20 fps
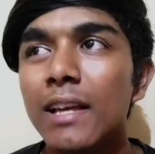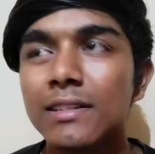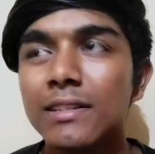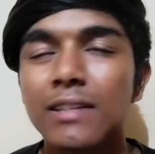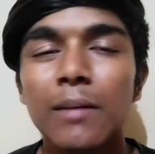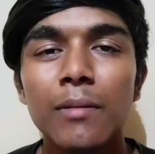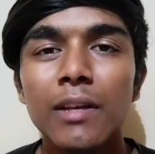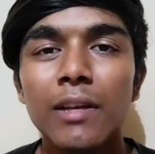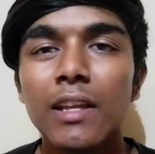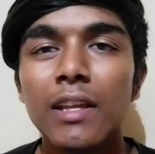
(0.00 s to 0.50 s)
ऐसा
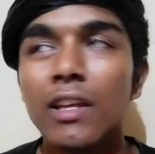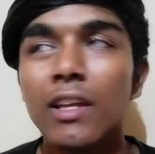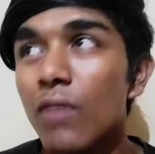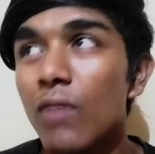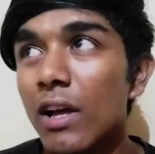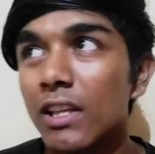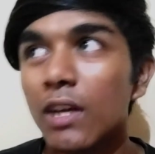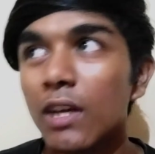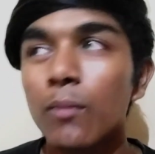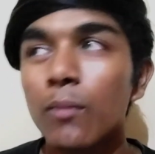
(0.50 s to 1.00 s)
भी नहीं कि
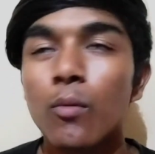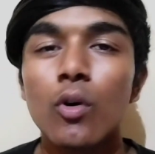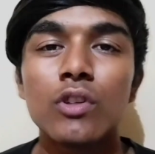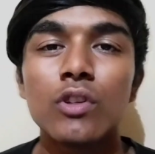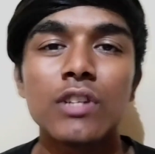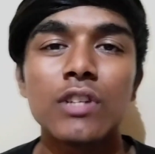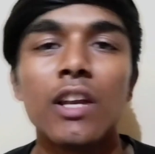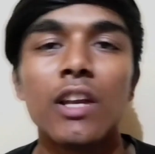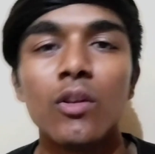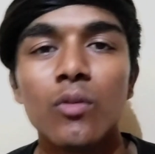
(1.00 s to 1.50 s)
वहाँ तक
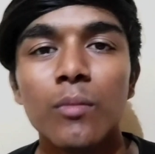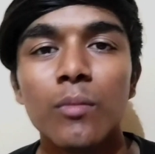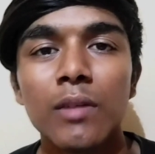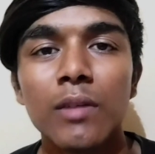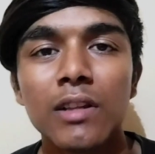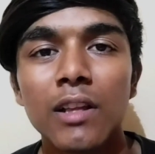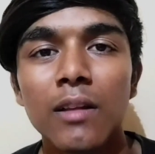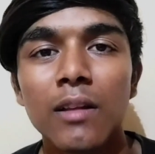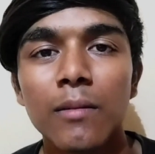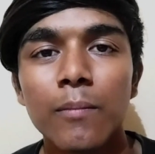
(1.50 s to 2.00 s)
पहुँचा नहीं
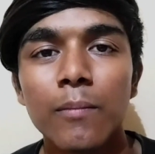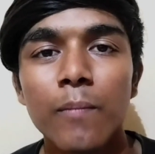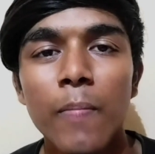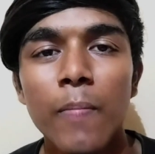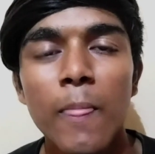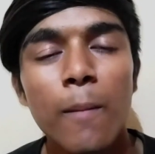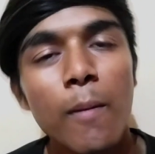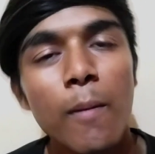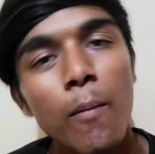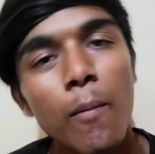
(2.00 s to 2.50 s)
मतलब
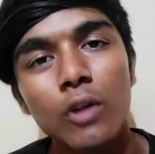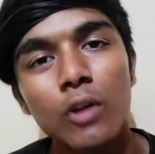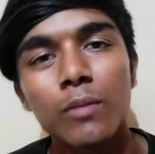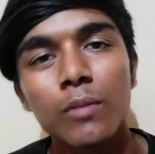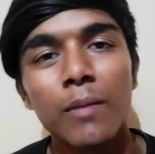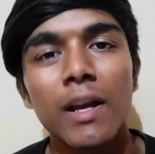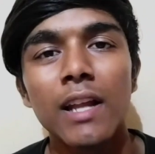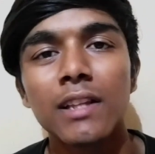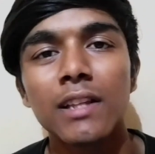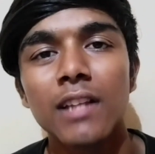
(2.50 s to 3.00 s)
मैं बहुत
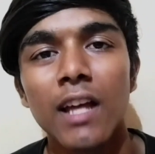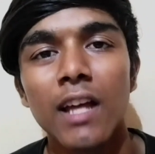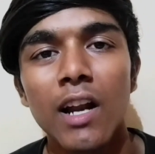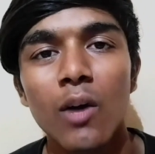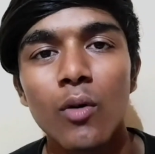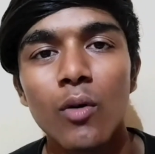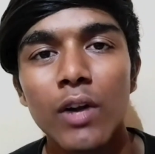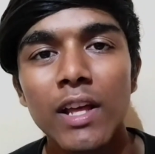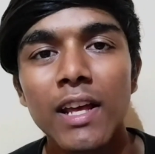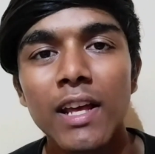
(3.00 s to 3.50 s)
मेहनत कर रहा
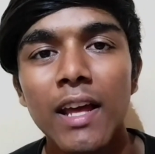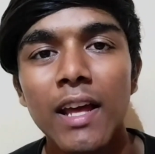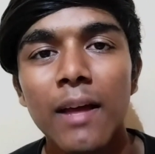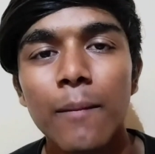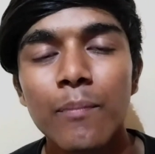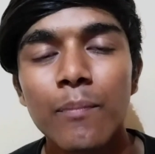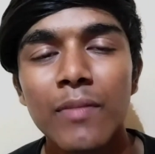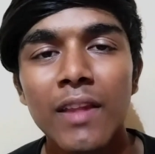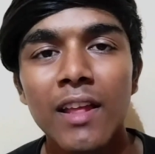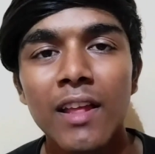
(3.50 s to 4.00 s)
हूँ ठीक
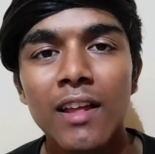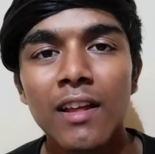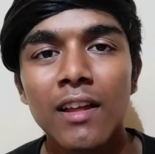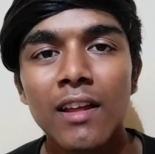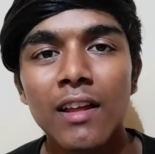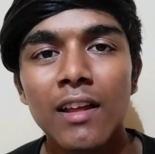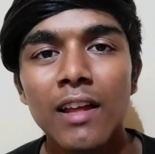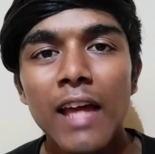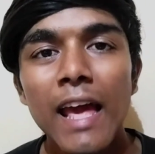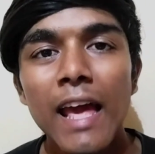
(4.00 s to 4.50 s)

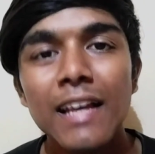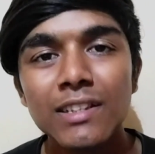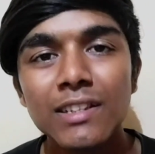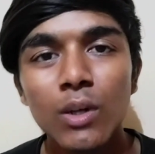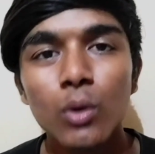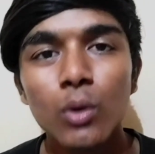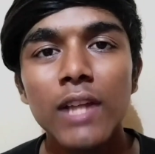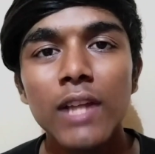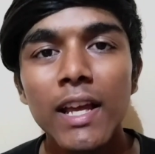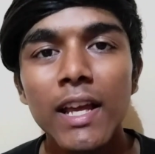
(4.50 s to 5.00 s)
है ऐसा
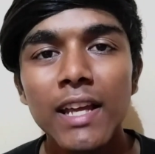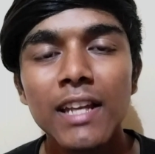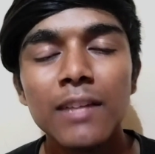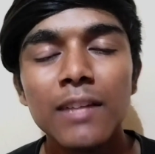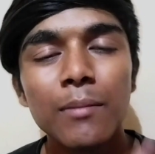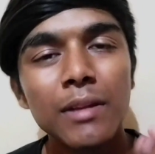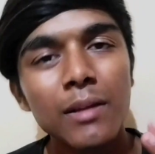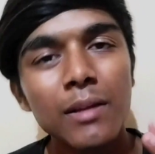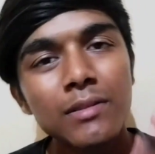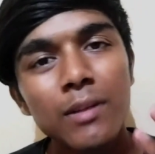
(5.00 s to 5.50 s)
होता है कि नहीं
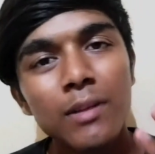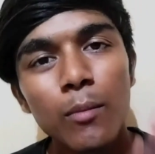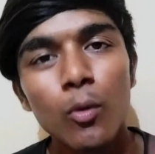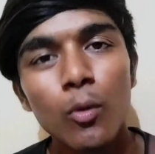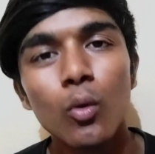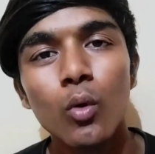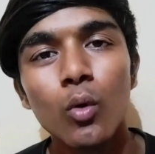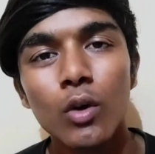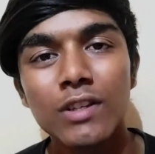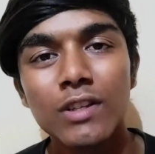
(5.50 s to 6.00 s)
मतलब सब
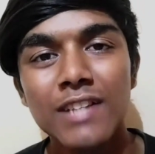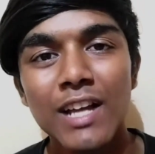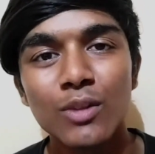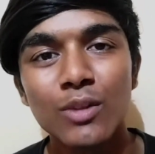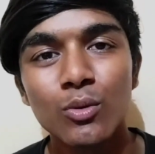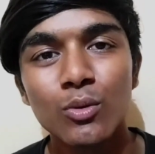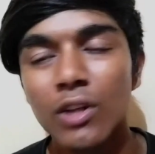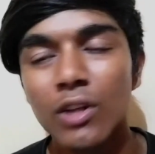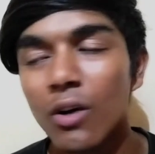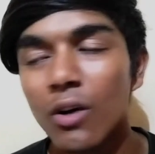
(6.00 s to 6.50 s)
लोगों के साथ
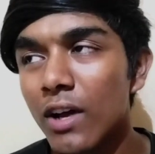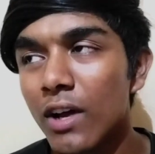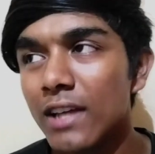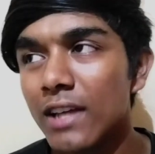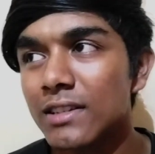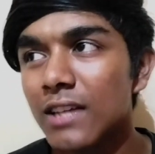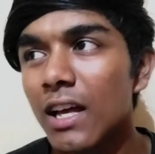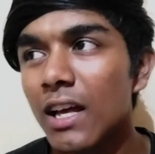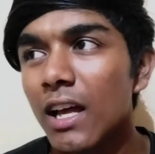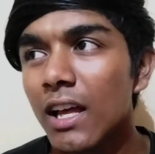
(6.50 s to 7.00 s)
होता होगा
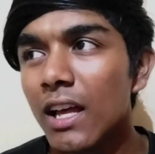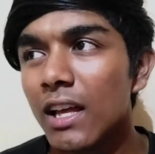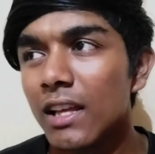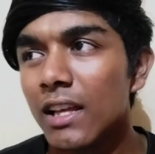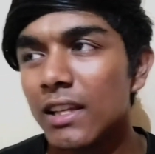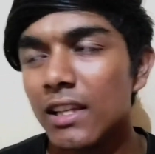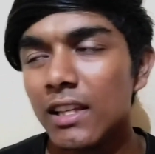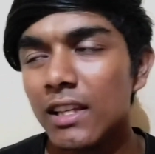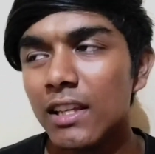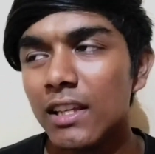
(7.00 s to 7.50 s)
ऐसा
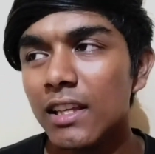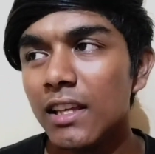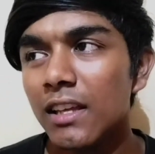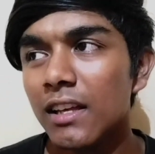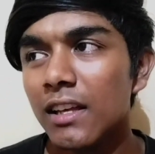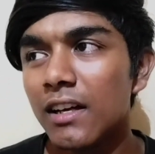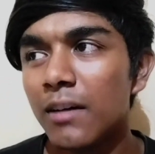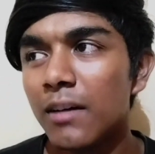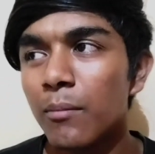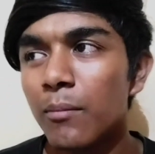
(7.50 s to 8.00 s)
कि
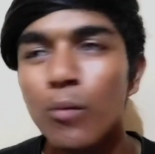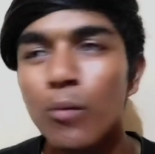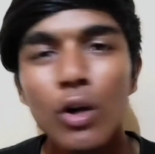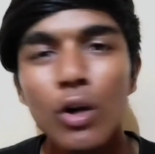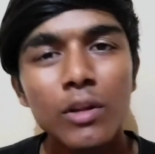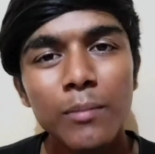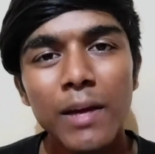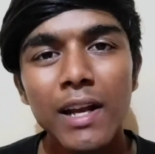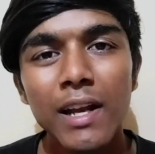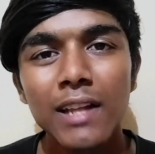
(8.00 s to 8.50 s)

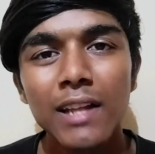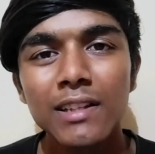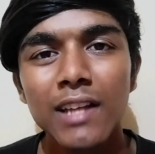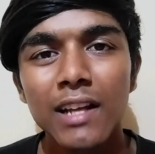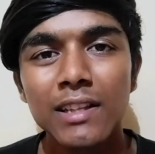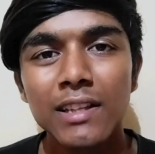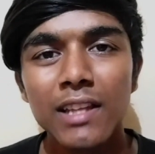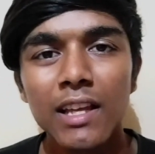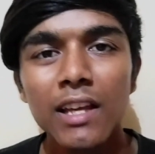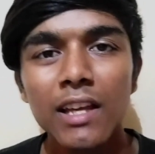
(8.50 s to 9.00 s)
बहुत मेहनत
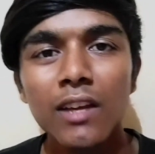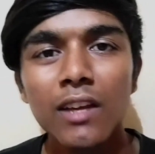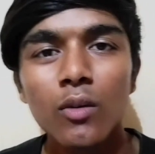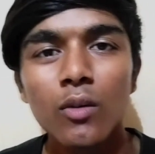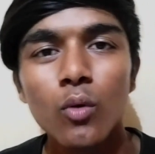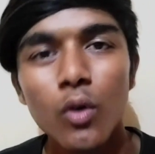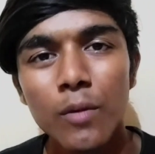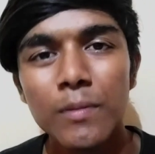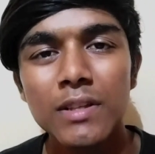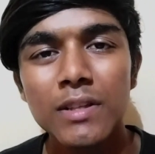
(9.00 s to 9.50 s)
करते हैं
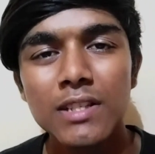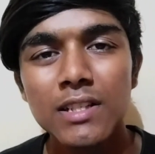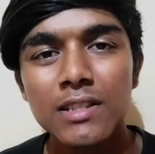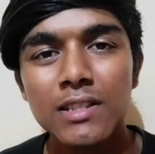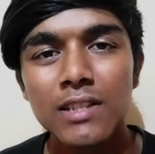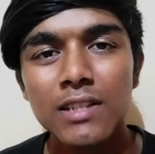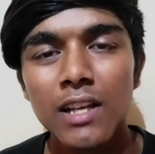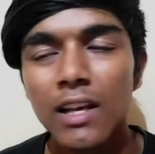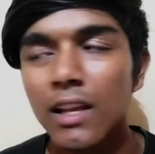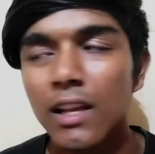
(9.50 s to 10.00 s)
कोई भी
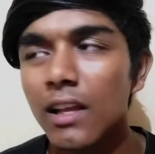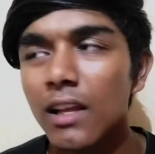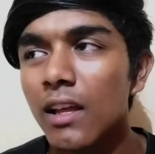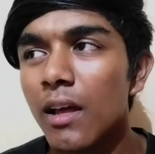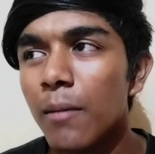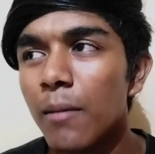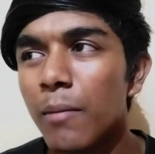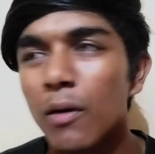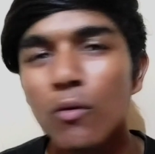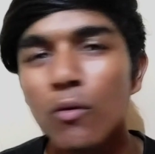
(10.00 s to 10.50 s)
चीज़ के लिए
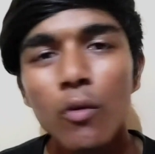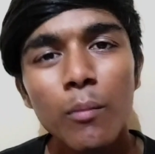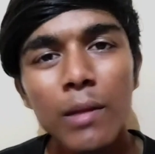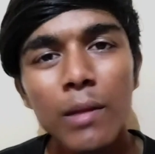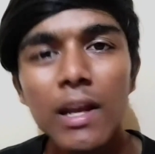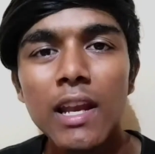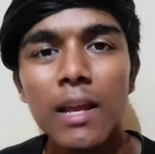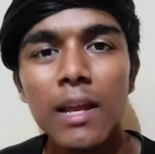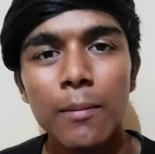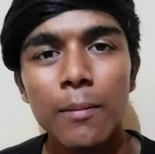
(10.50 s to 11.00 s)
पर वो
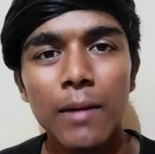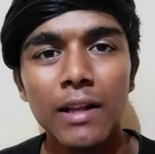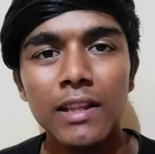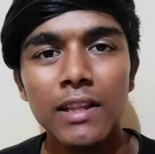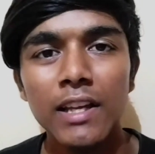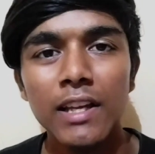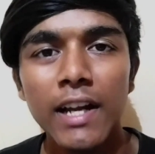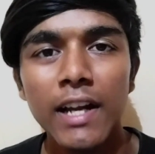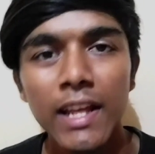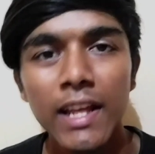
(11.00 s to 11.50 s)
मिल नहीं
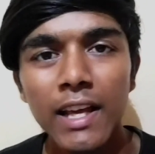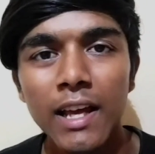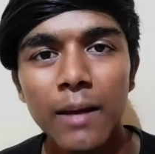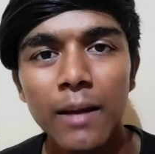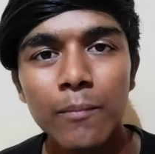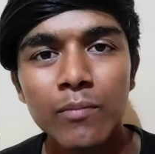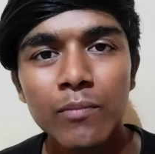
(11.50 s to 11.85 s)
पाती है ठीक है